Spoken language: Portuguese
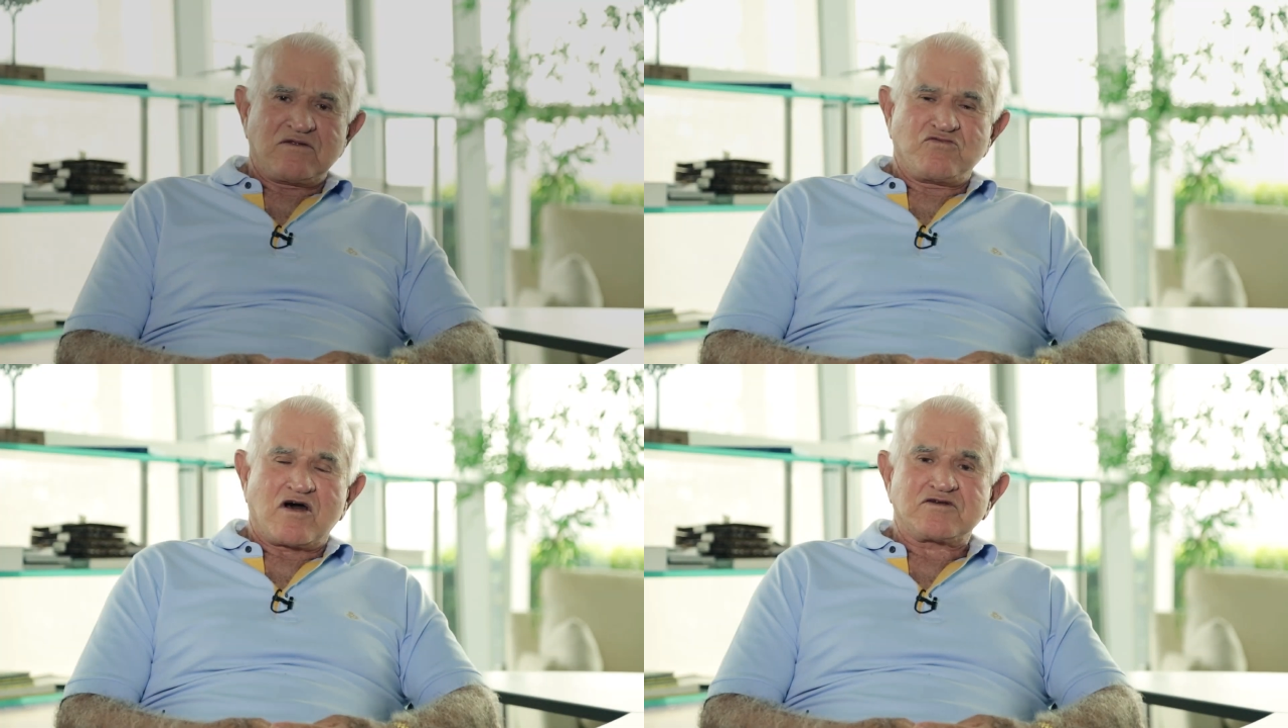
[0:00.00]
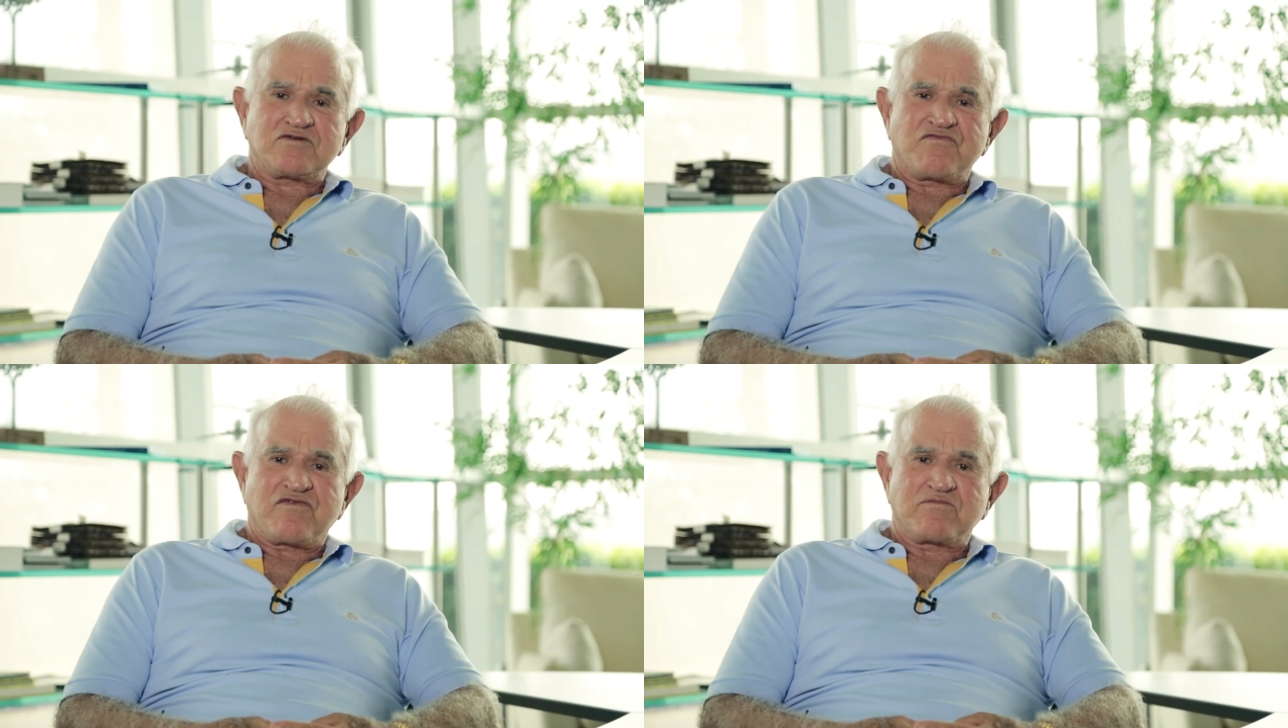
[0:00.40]
Nós
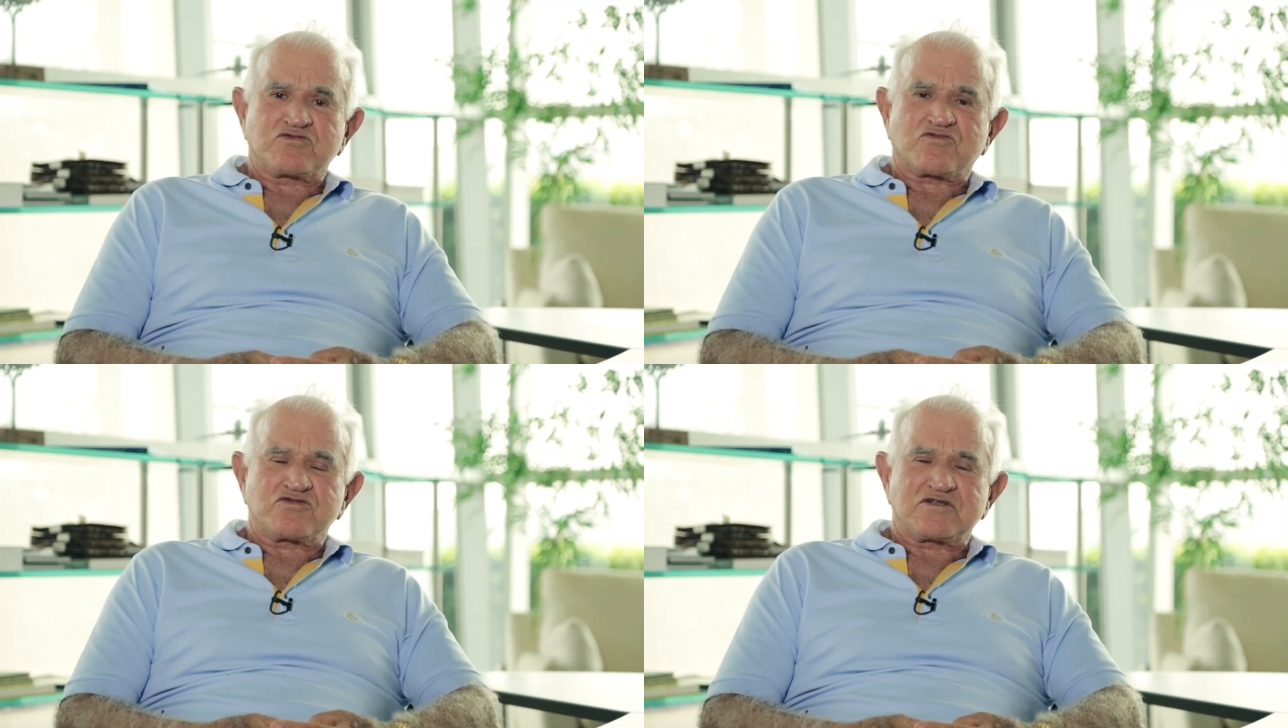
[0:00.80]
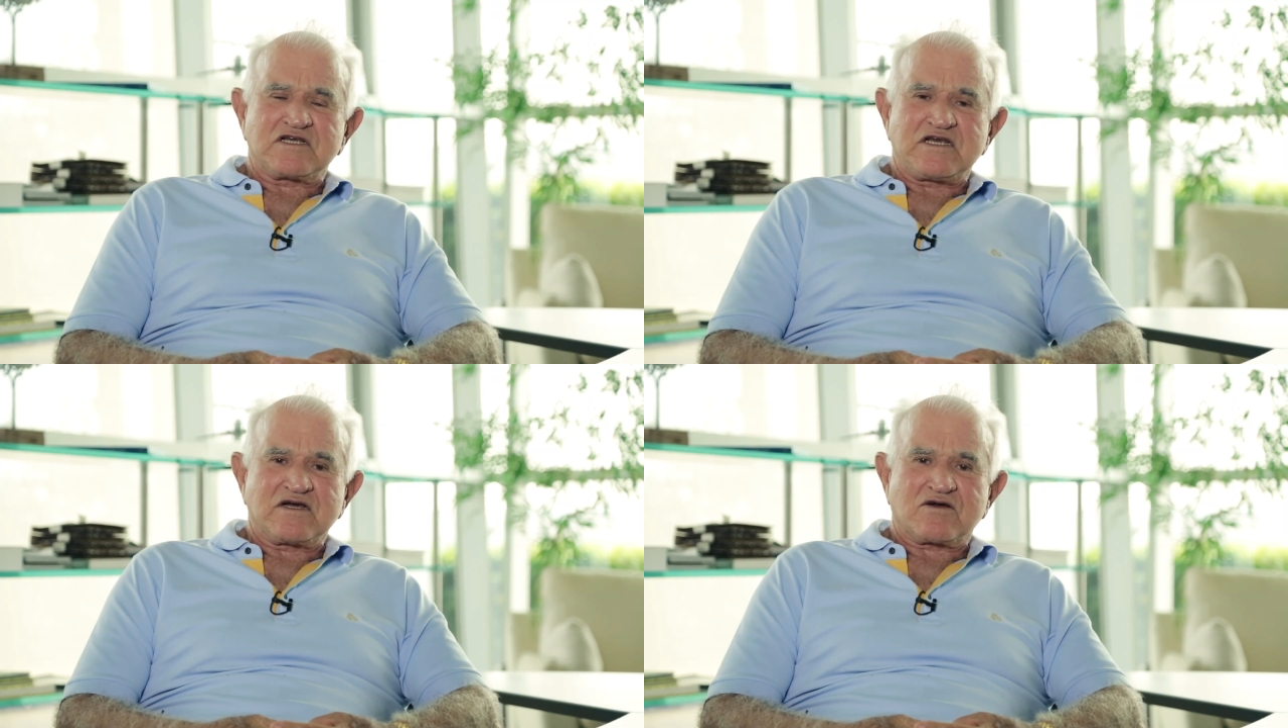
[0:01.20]
não vamos
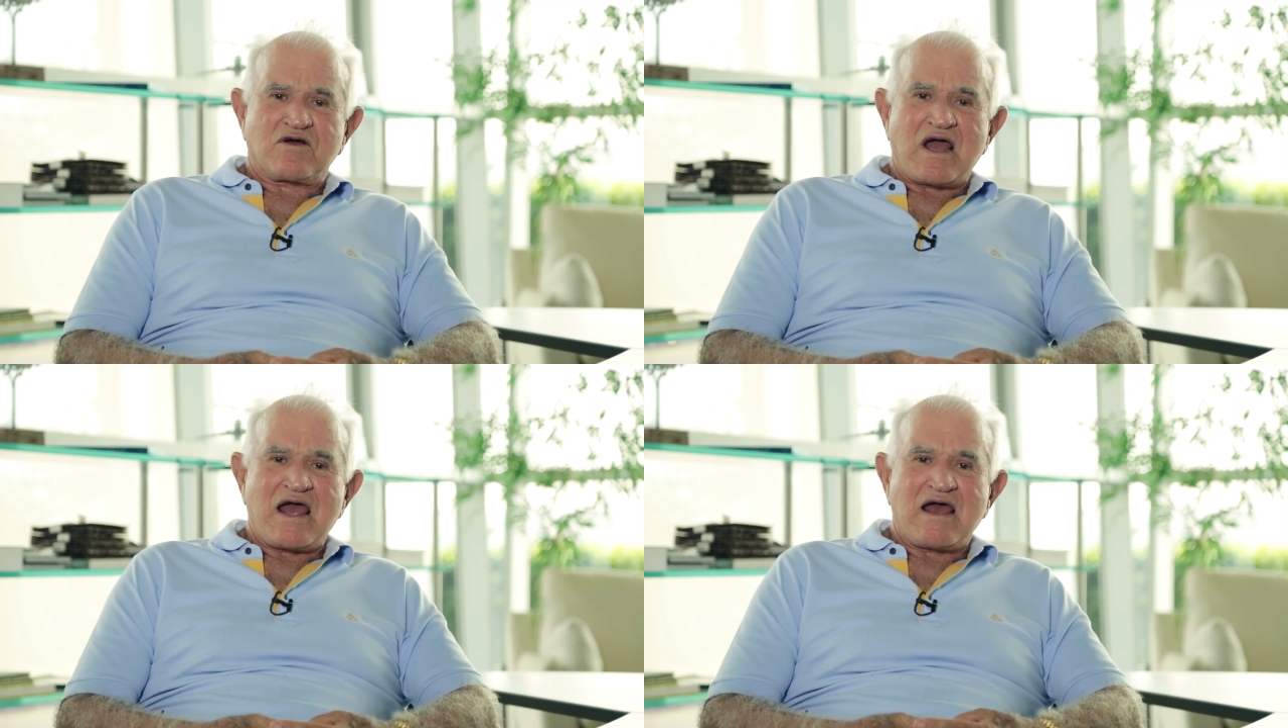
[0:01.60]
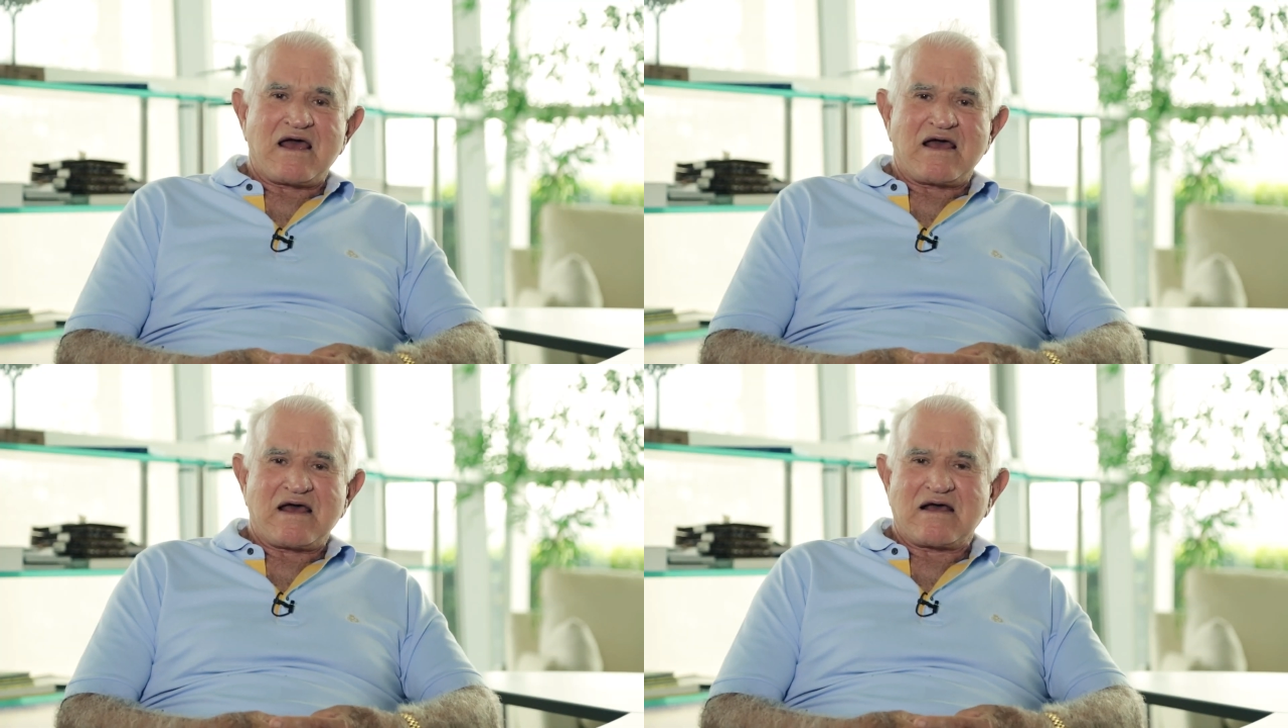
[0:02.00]
conseguir
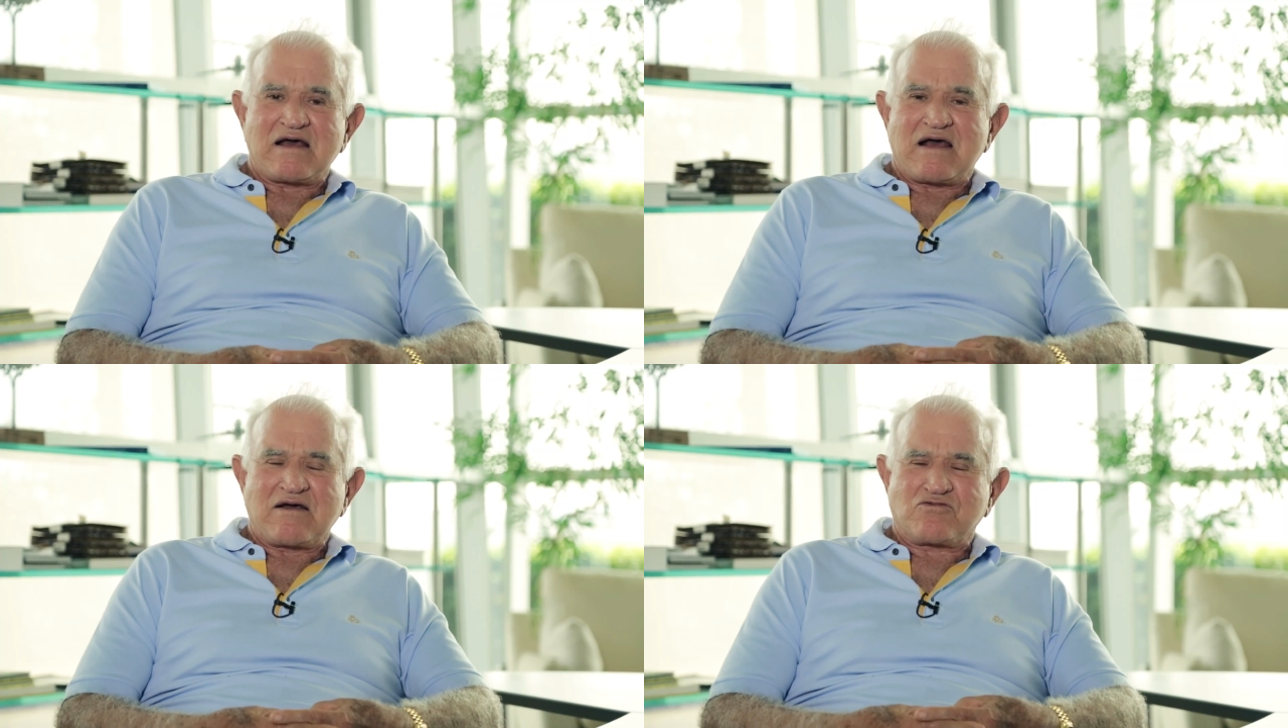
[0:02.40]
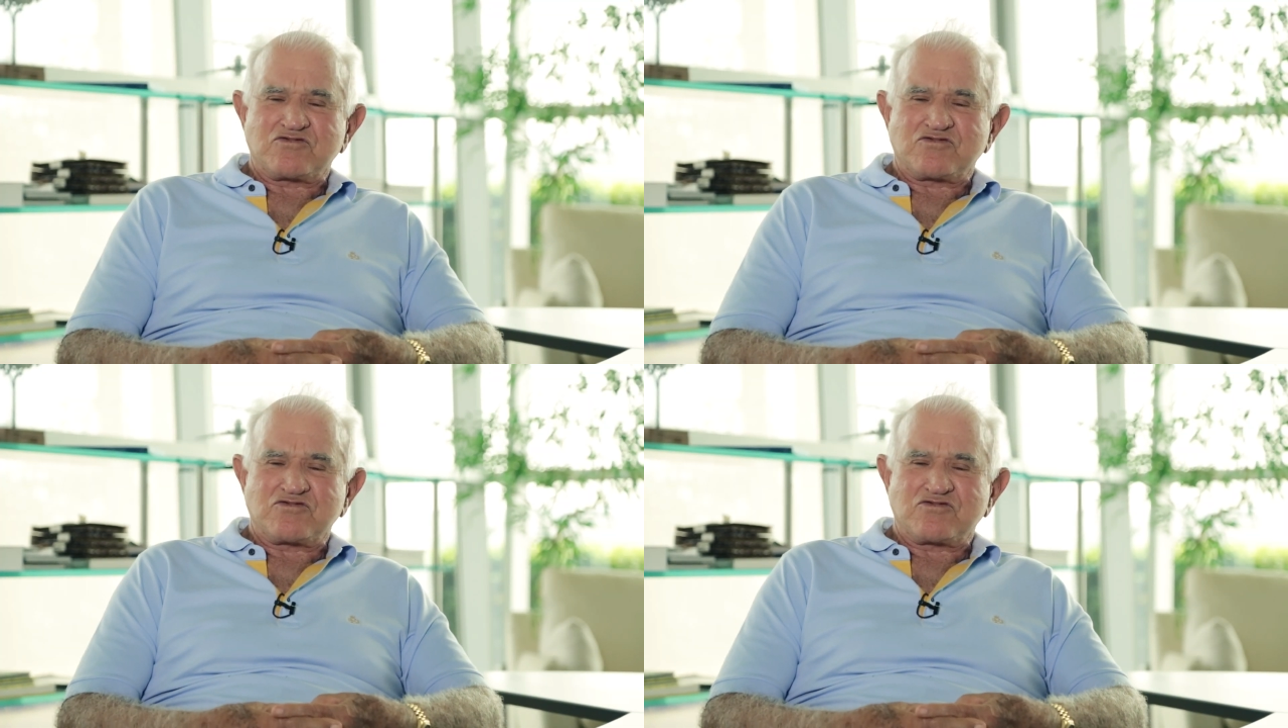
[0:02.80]
é,